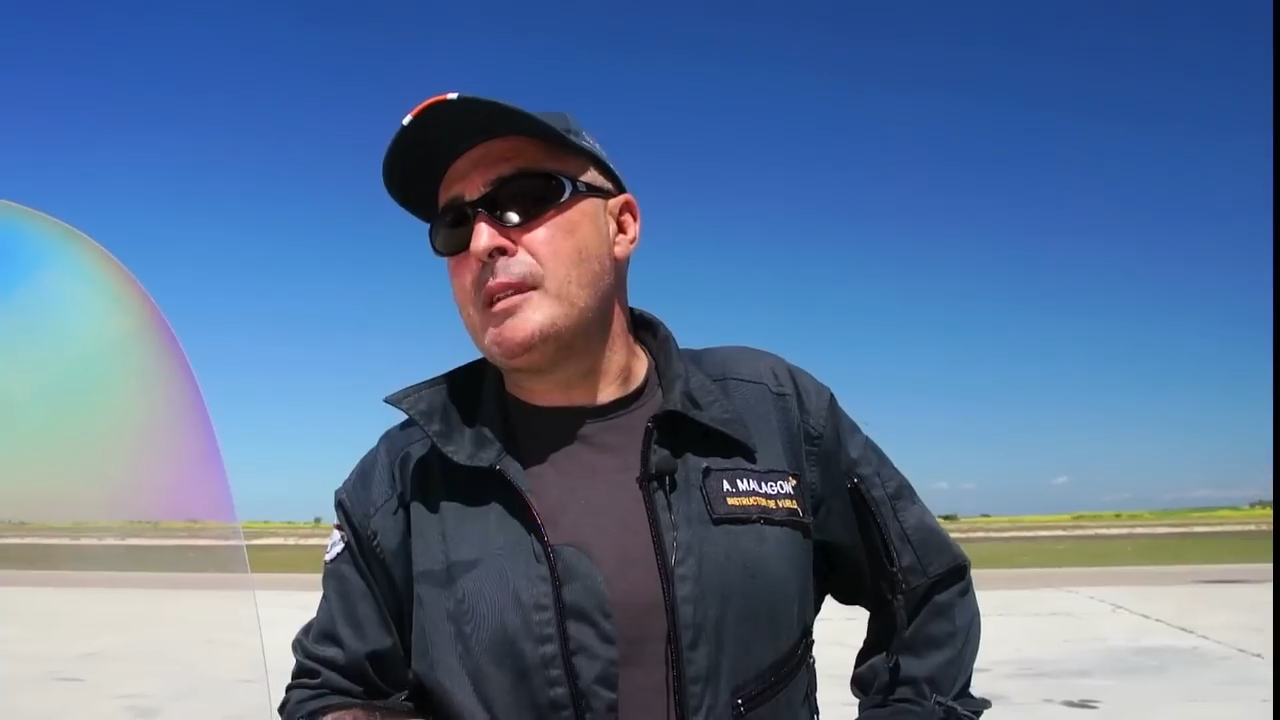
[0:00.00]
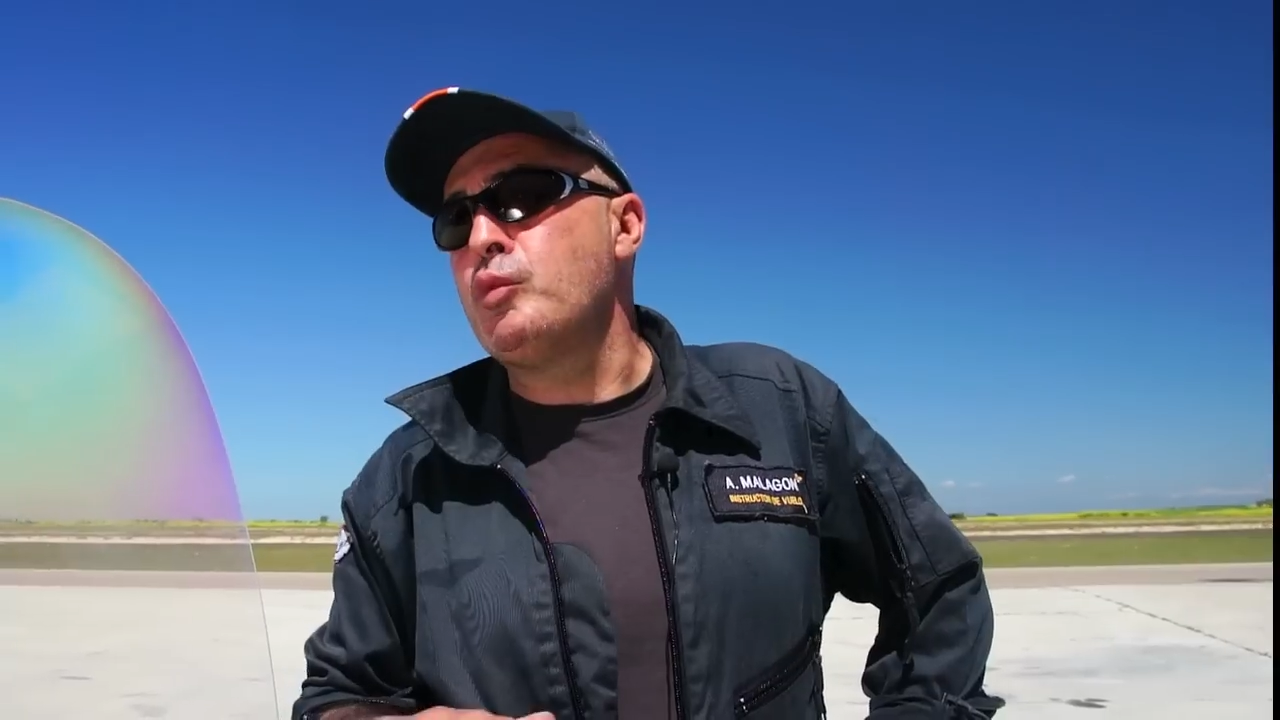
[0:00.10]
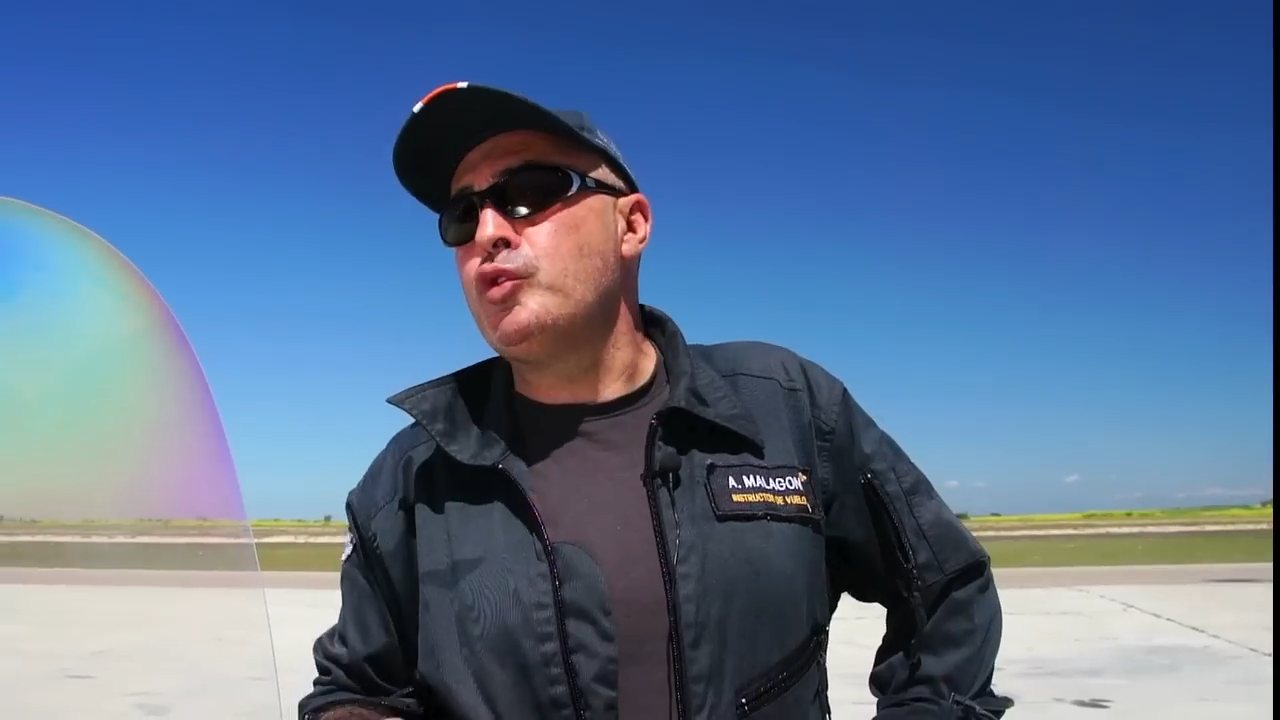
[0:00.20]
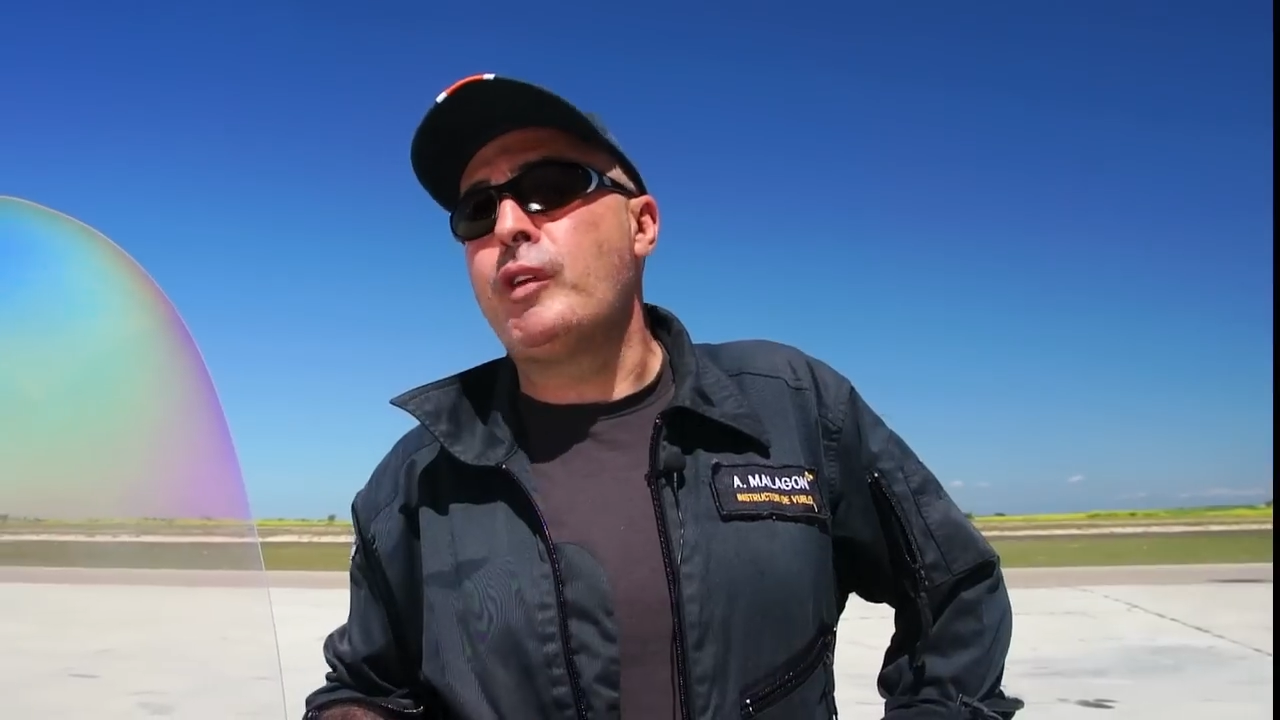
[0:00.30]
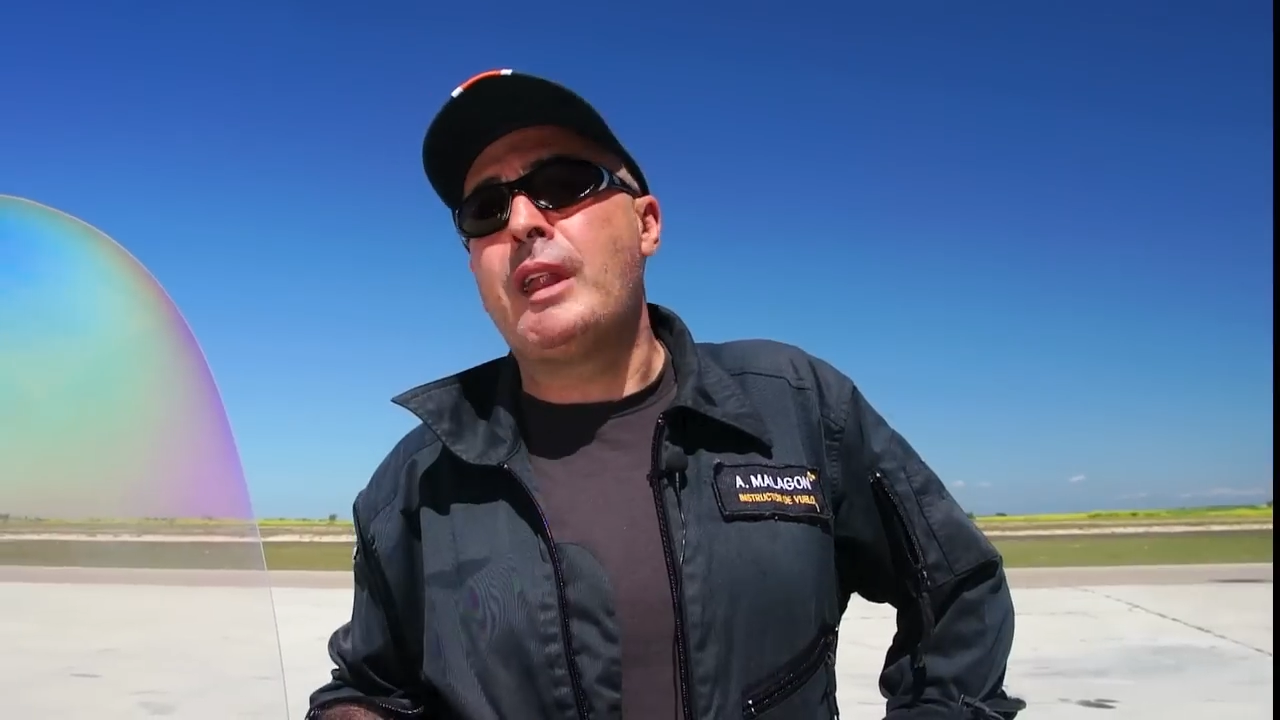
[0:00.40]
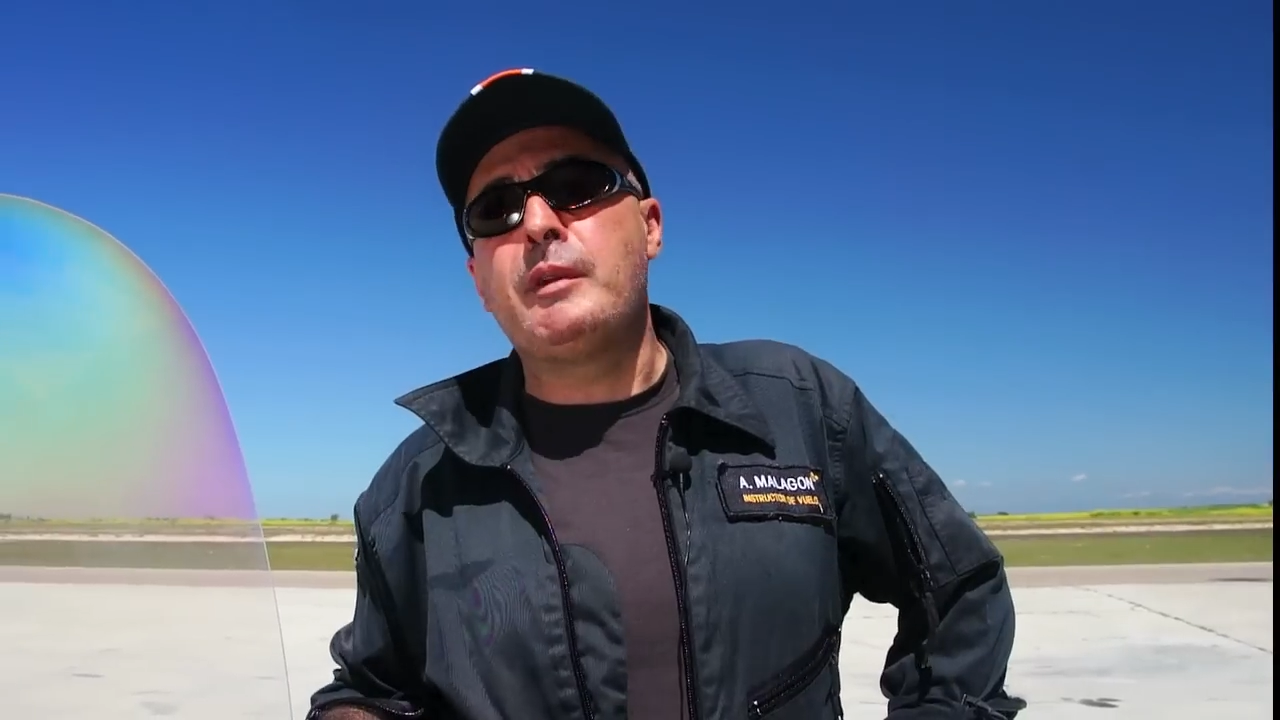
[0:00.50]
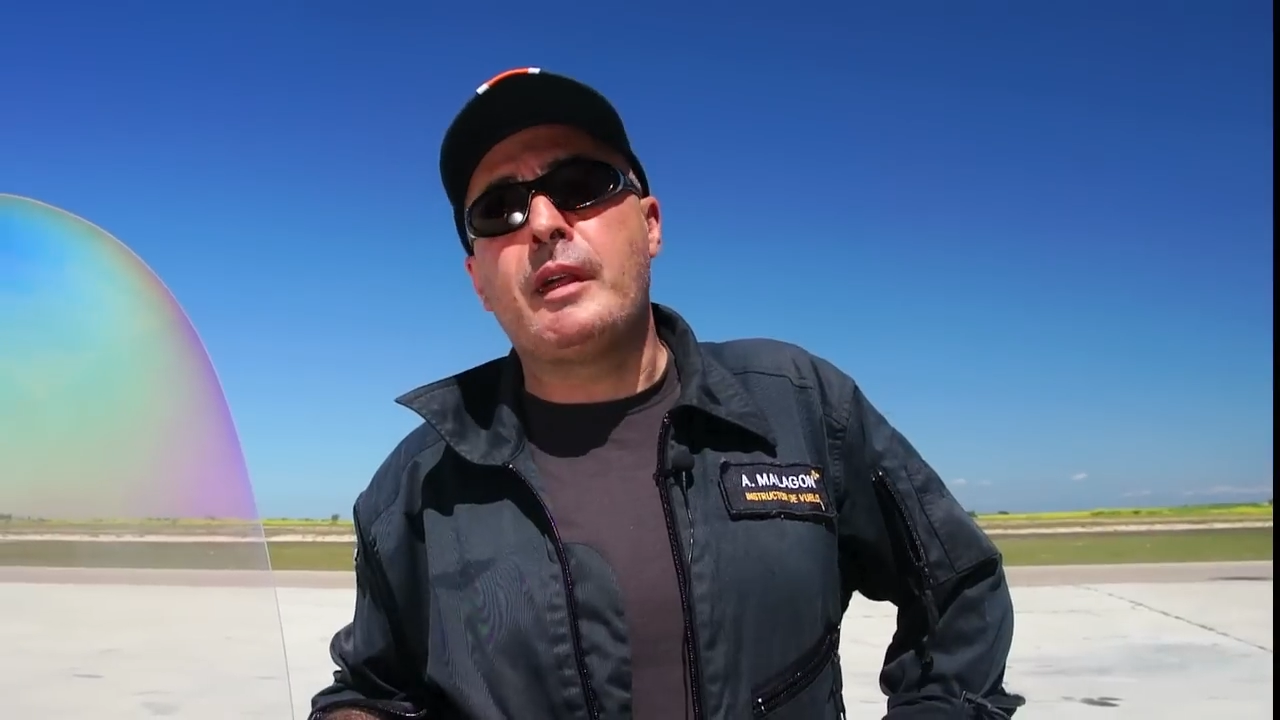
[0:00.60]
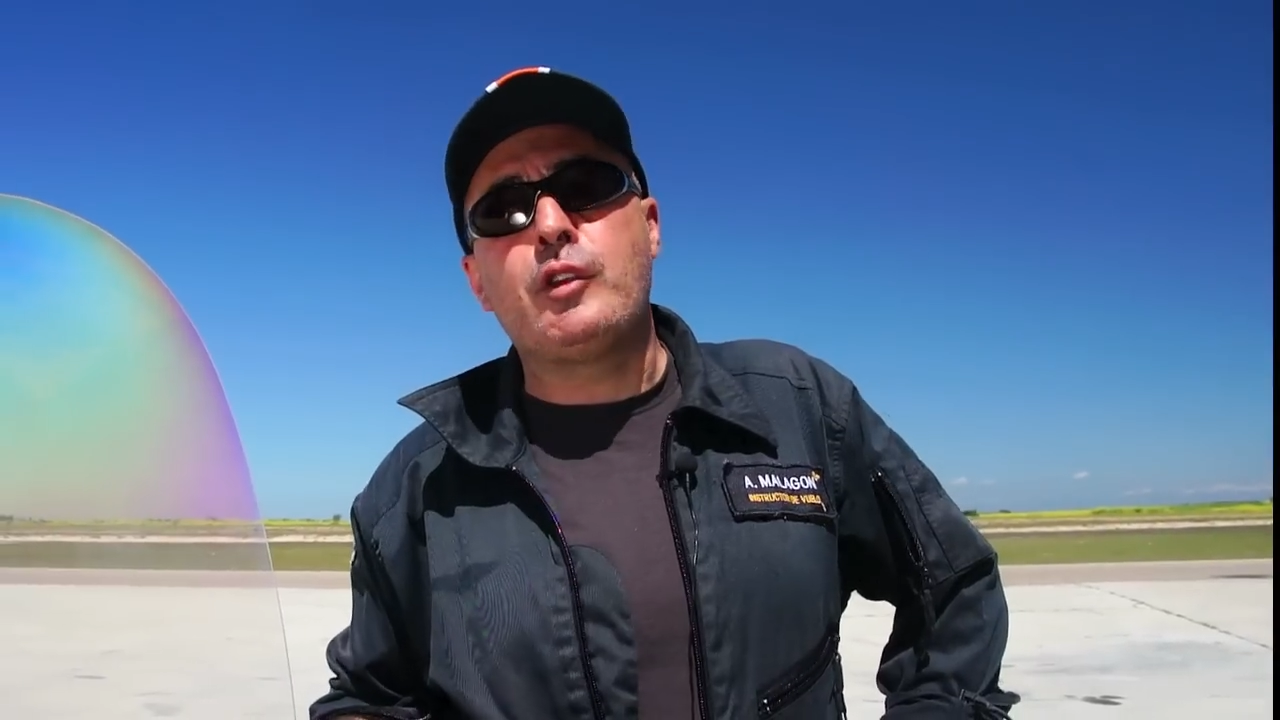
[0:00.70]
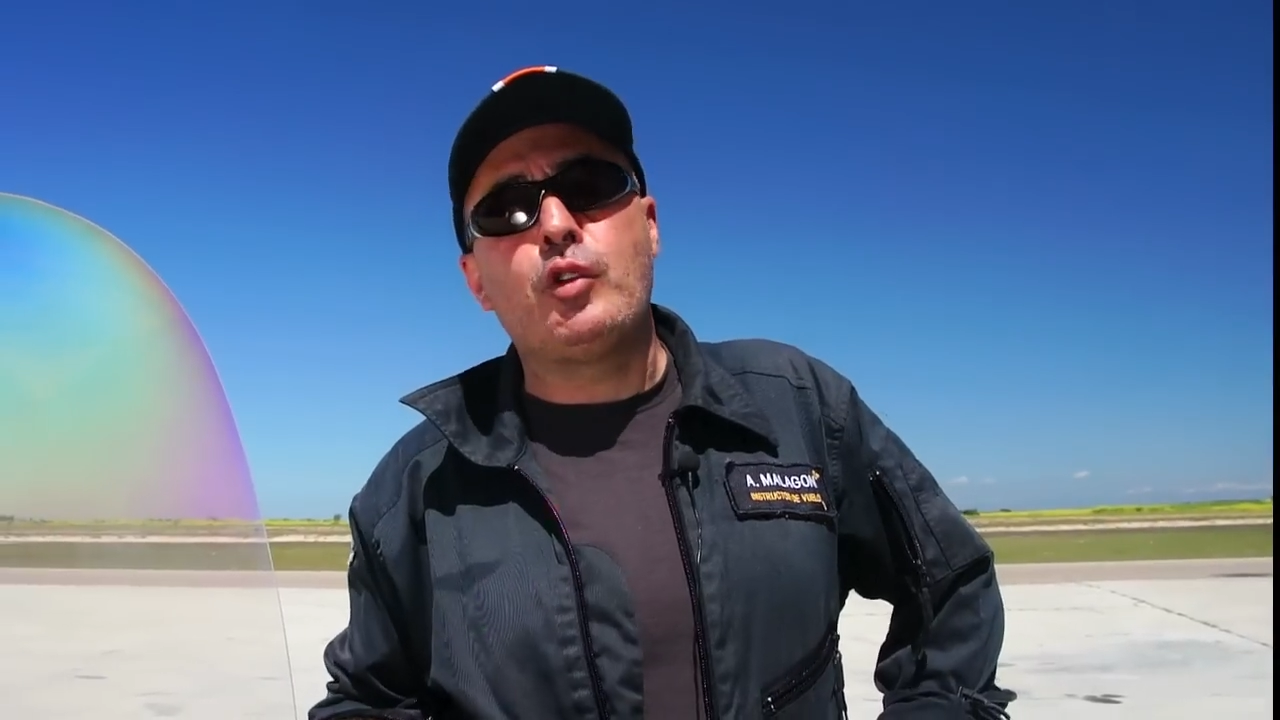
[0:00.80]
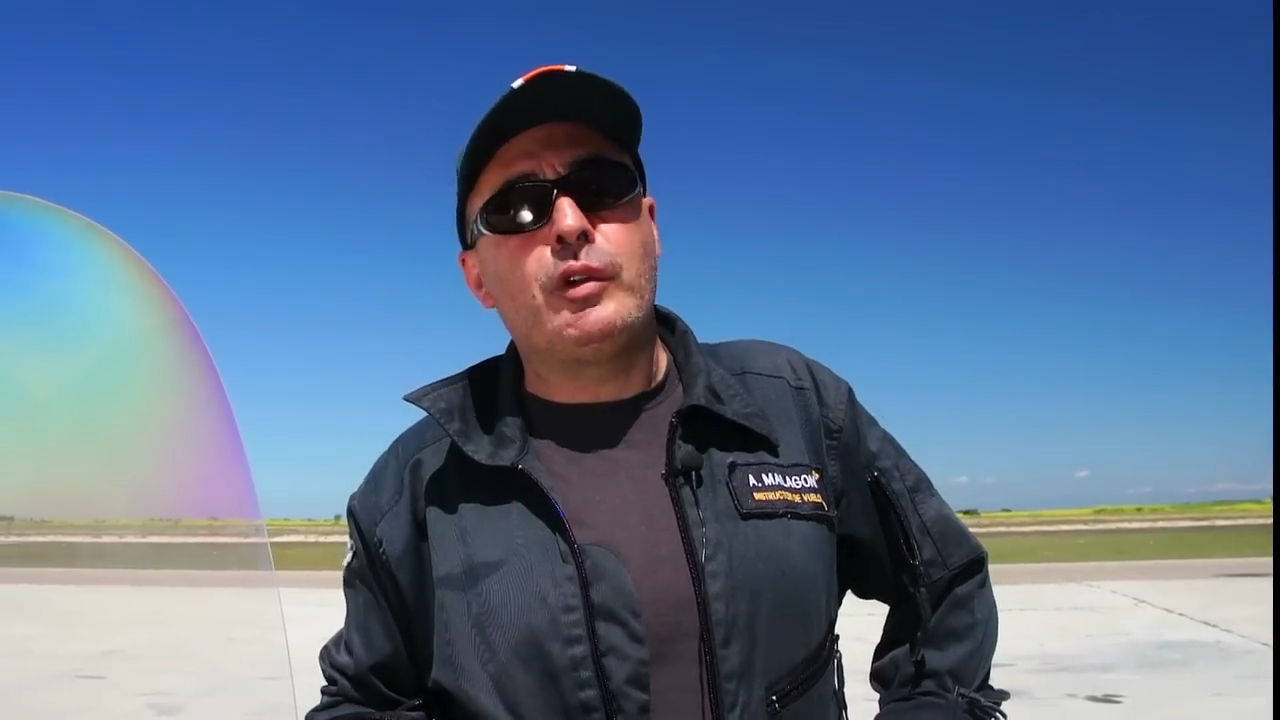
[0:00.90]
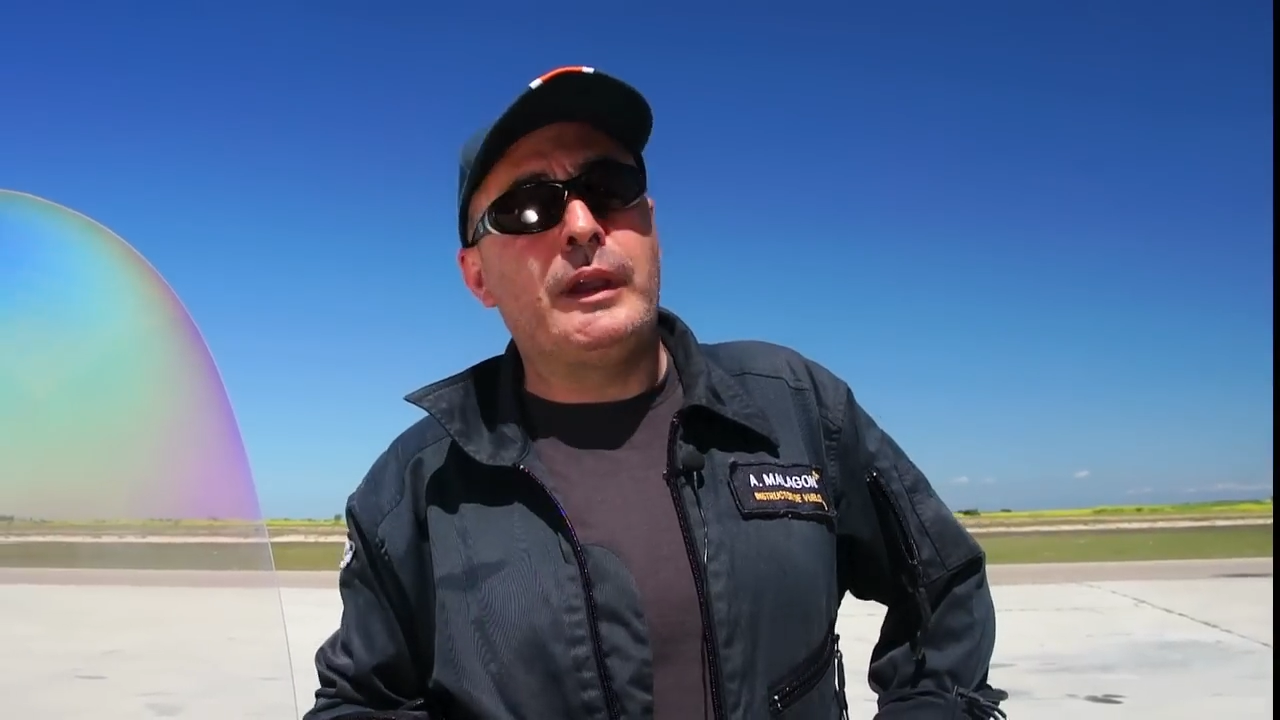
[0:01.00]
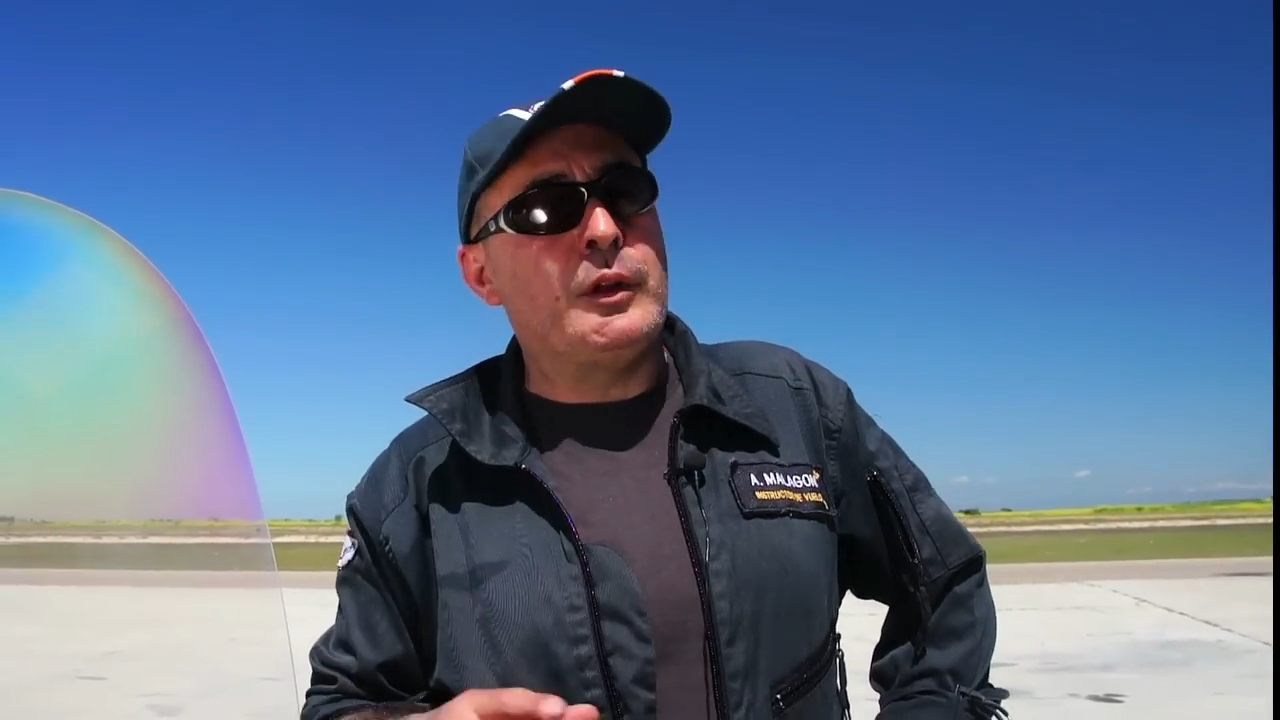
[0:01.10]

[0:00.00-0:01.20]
del mundo de la aviación,